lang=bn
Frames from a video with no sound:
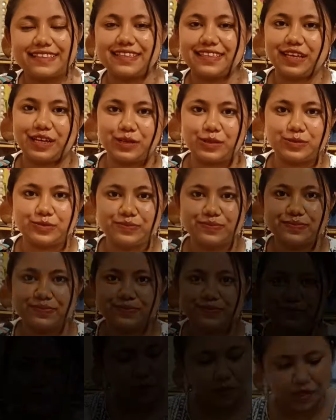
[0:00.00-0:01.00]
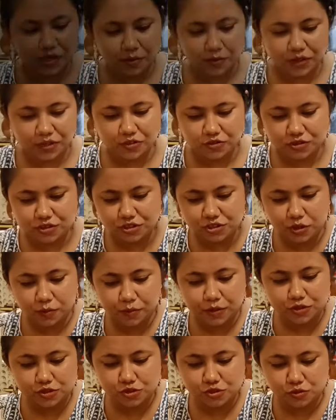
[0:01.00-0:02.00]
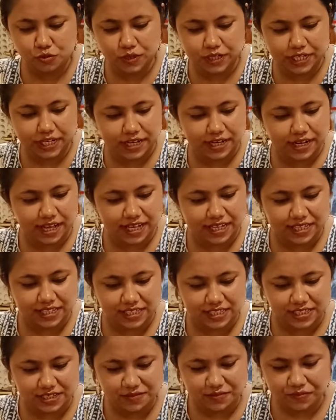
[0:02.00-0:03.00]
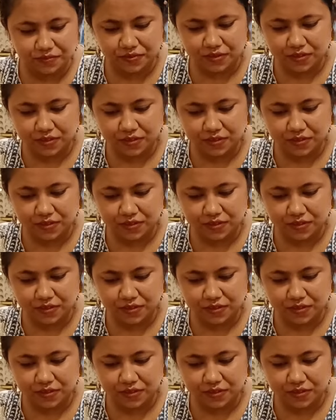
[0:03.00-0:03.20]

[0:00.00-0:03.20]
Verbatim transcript: দেখতে থাকো আমি একটু সব কিছু সরিয়ে রাখি